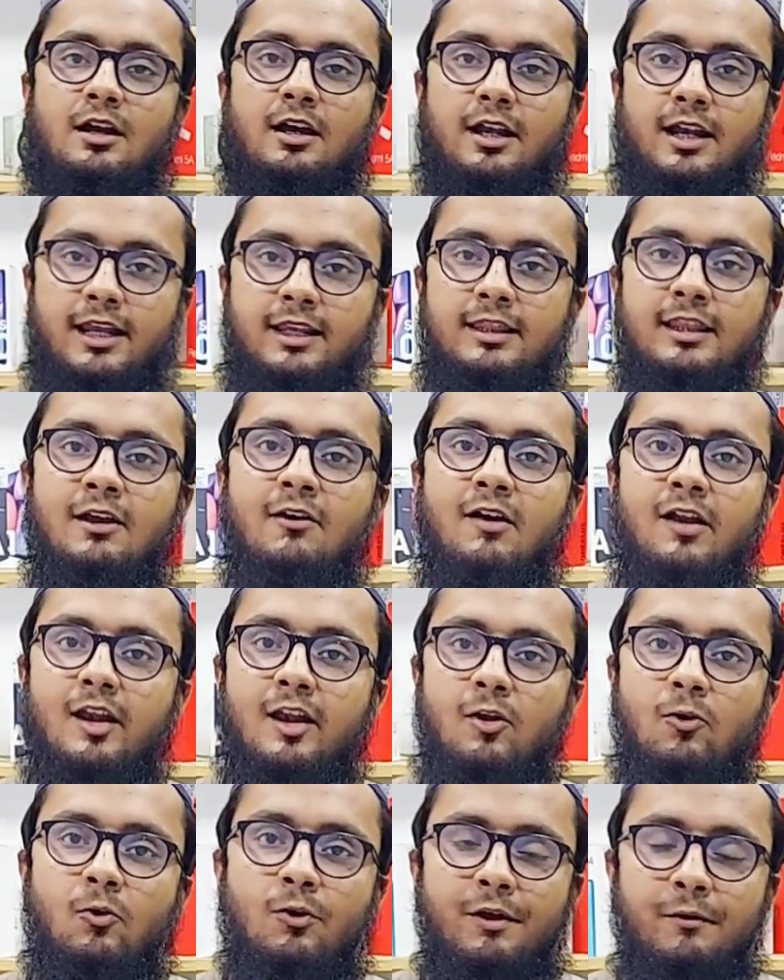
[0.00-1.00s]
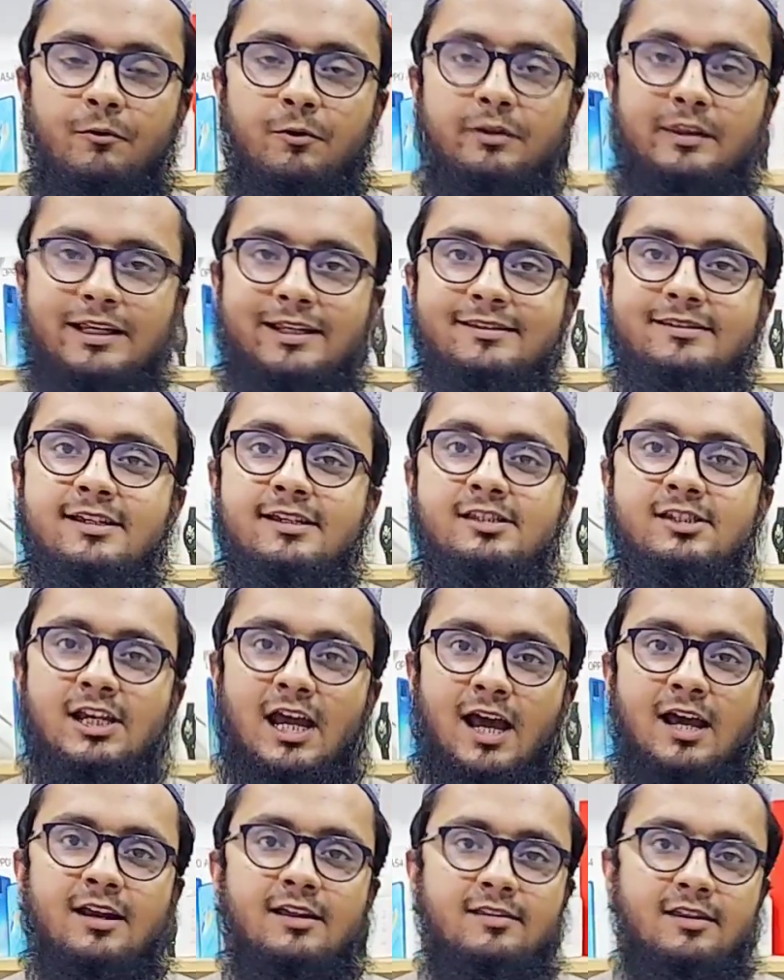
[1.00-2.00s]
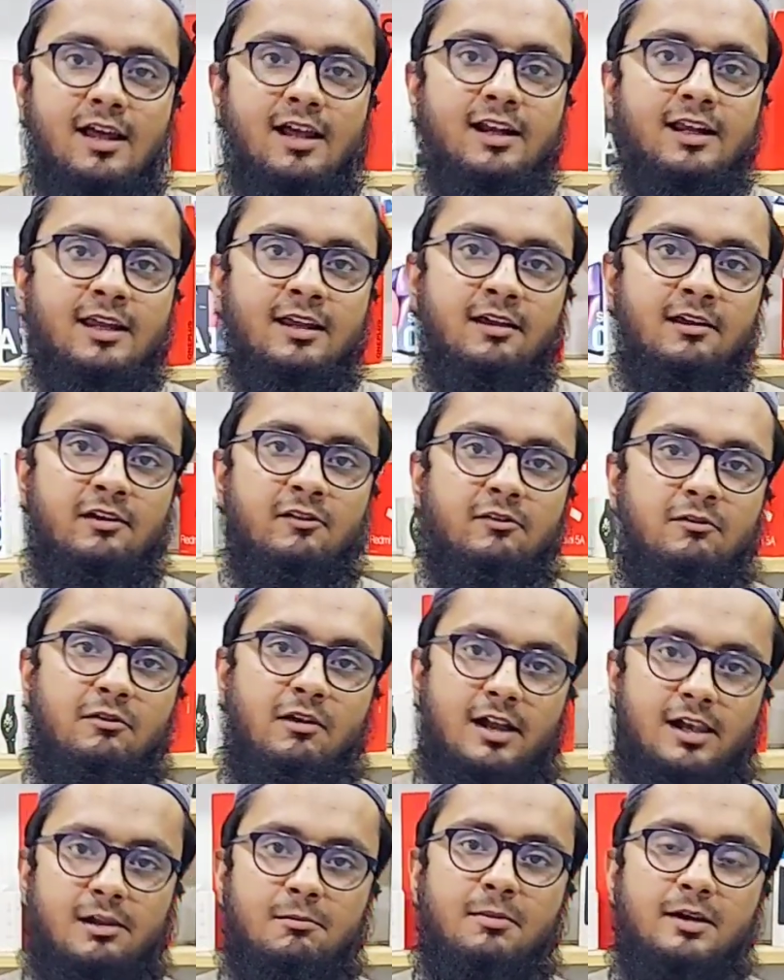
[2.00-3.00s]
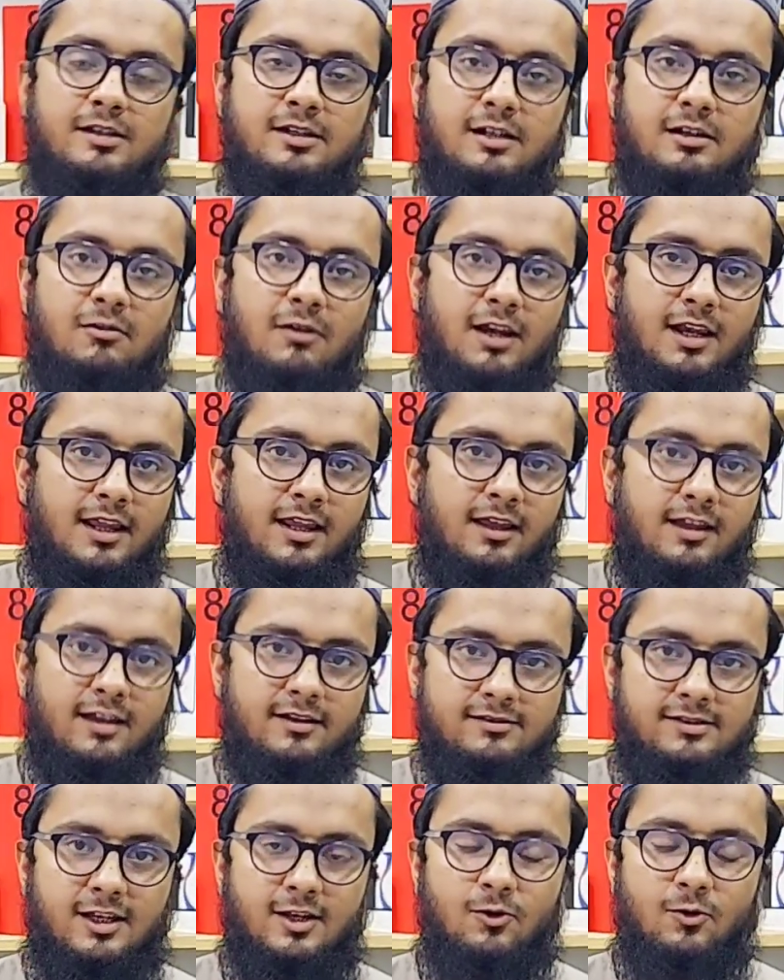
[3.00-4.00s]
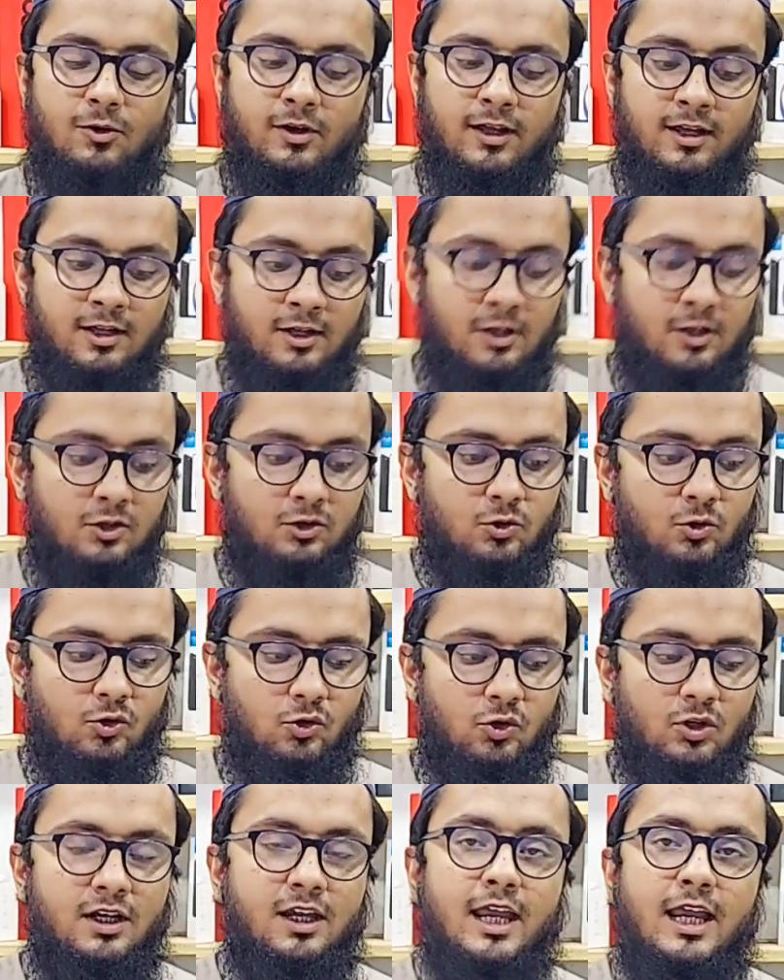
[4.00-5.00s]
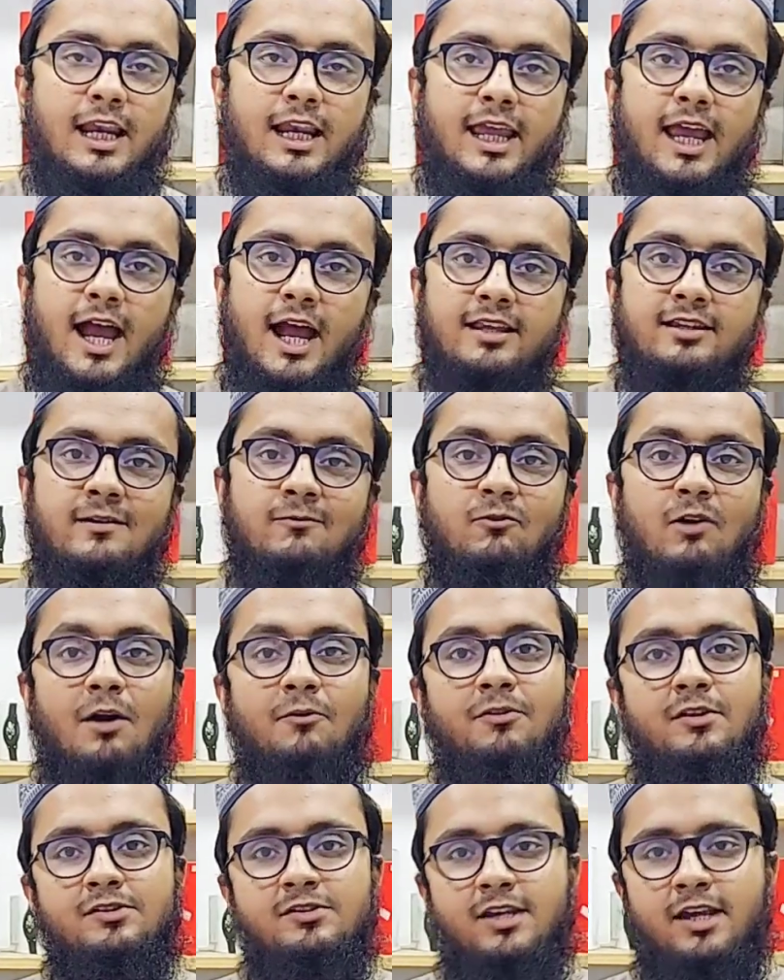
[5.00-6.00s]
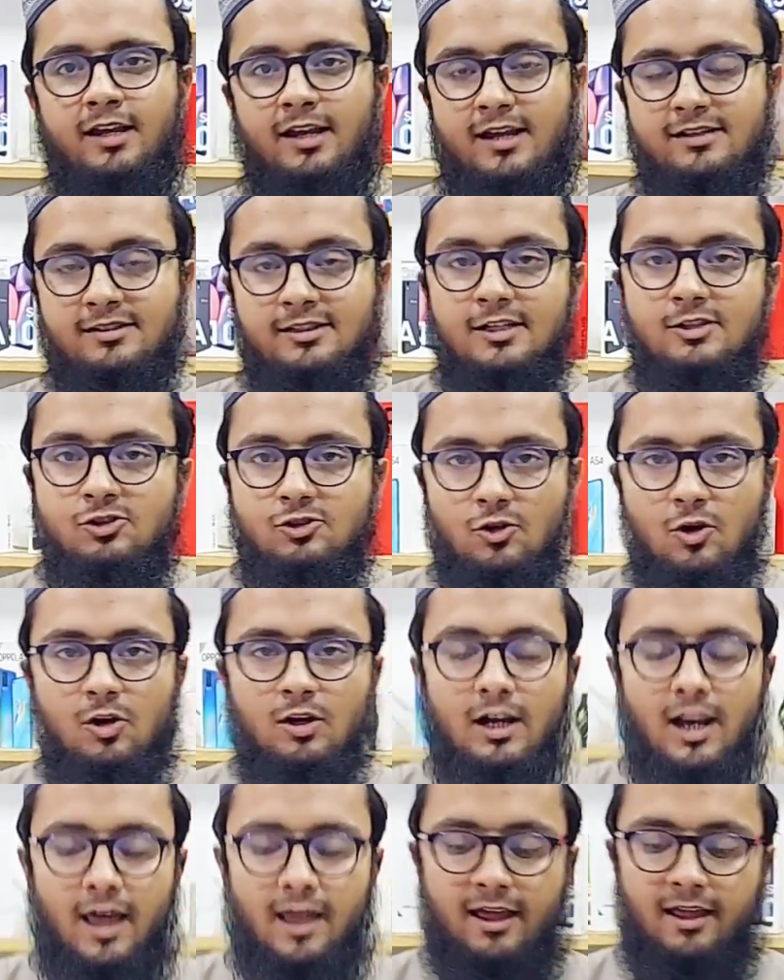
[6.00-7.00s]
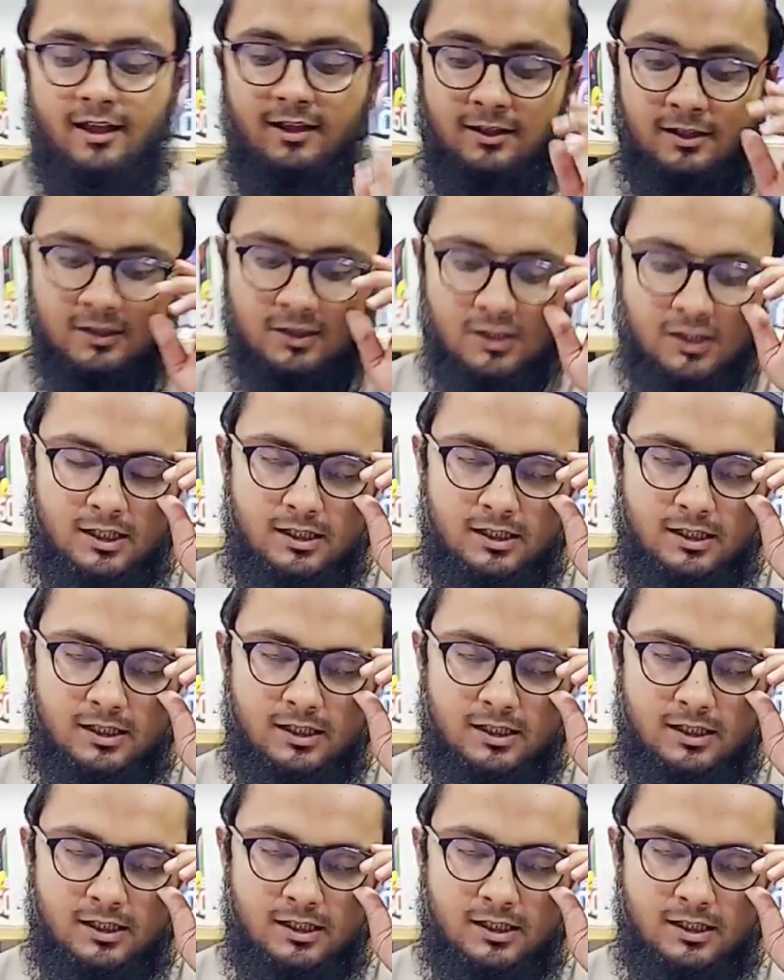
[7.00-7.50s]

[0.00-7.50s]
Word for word: ख़रीदने वाले लोग हैं वो तीन से चार हज़ार के वाले बजट वाले हैं ऐसे लोग हैं तो उनके लिए आज हम वापस से एक ऐसा स्टॉक लाए हैं